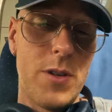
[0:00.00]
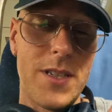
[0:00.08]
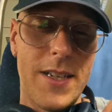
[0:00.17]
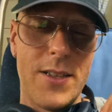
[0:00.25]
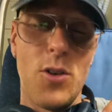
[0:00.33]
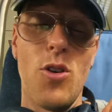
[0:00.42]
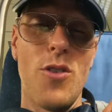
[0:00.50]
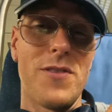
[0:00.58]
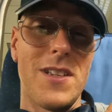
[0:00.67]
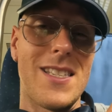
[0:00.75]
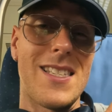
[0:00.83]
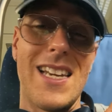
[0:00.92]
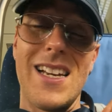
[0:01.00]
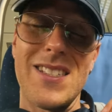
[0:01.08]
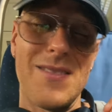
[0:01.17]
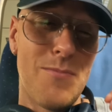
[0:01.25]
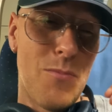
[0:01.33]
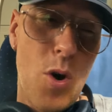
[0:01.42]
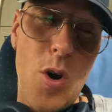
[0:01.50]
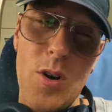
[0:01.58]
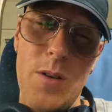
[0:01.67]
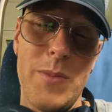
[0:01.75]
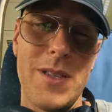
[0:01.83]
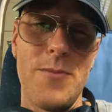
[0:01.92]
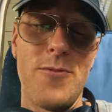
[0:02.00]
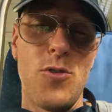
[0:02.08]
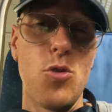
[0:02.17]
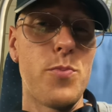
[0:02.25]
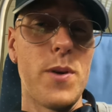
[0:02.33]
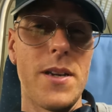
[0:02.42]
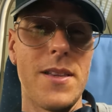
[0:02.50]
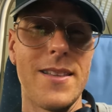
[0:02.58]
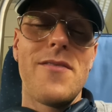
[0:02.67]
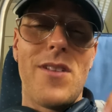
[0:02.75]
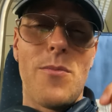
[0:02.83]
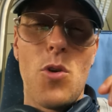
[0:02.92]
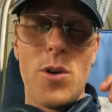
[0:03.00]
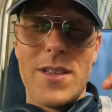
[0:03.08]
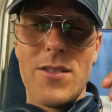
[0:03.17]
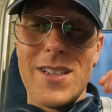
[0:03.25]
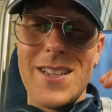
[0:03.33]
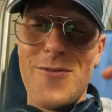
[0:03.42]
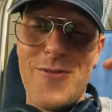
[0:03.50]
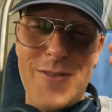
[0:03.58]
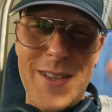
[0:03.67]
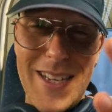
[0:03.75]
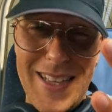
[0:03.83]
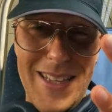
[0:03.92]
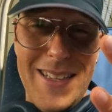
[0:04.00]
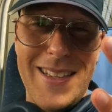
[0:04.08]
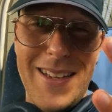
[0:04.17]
Ich hatte gehofft, dass es erst morgen mit dem Flug beginnt. Wir haben heute noch den vierten.